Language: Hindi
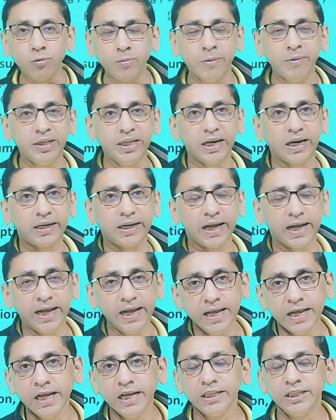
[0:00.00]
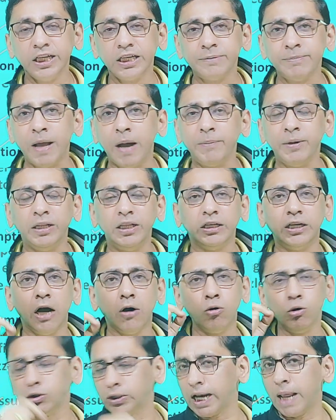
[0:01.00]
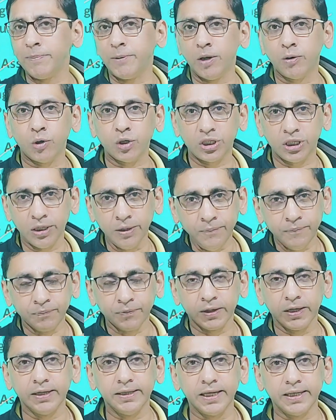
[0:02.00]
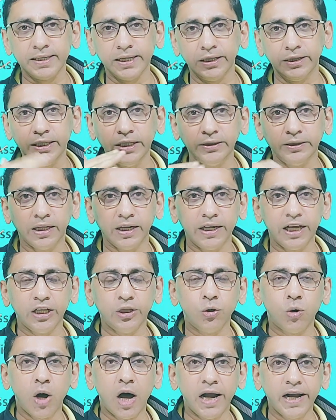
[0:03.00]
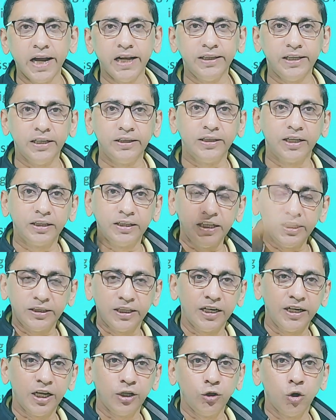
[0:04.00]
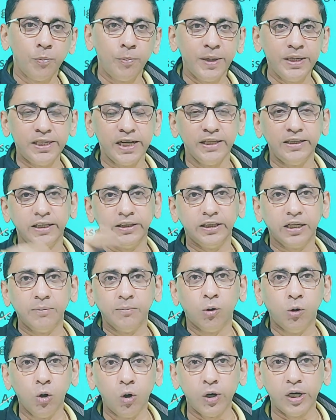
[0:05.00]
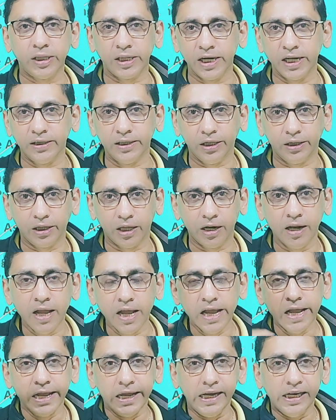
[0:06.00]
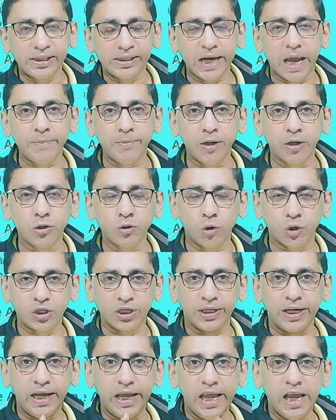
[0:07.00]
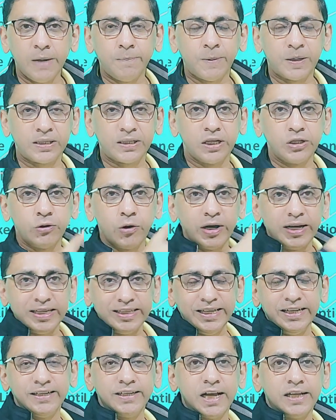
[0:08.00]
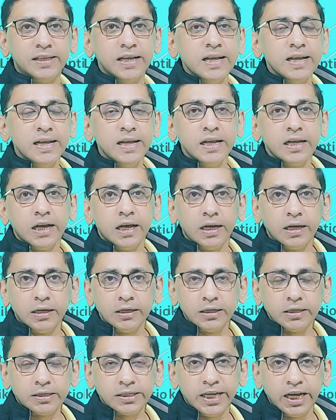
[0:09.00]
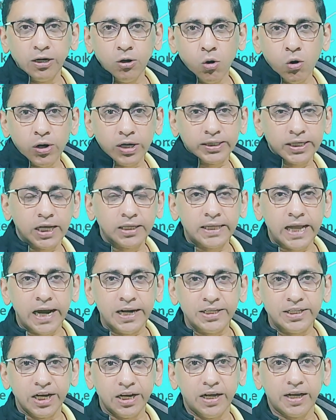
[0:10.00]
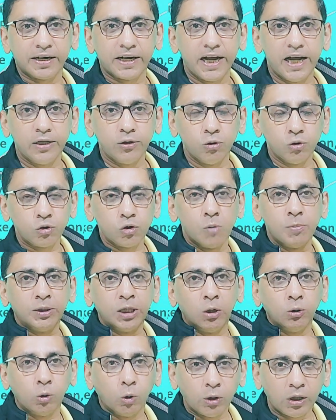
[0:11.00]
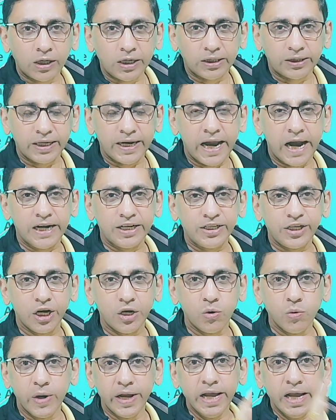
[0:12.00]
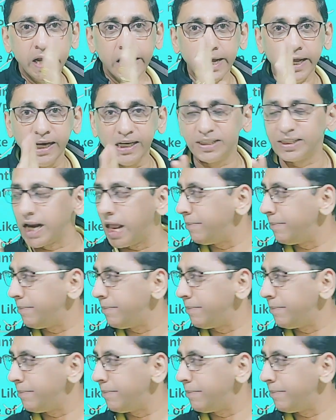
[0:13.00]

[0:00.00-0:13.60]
बुक में भी दे रखा है जिसमें आपने देखा उस टाइप के क्वेश्चन कि जैसे तीतर के दो आगे तीतर तीतर के दो पीछे तीतर बोलो कितने तीतर इस टाइप के जो क्वेश्चन है एक पर्सन जो है किसी के साथ छह लोगों के साथ हैंडशेक कर रहा है तो उसको बताओ टोटल कितने हैंडशेक हुए इस